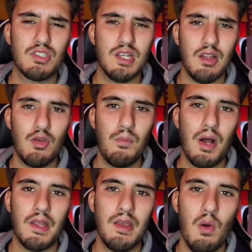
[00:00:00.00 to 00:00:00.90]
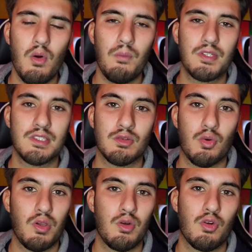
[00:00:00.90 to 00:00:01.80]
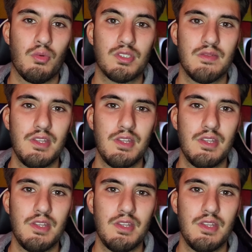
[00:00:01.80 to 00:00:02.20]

J'arrête de parler, on passe intro et on commence la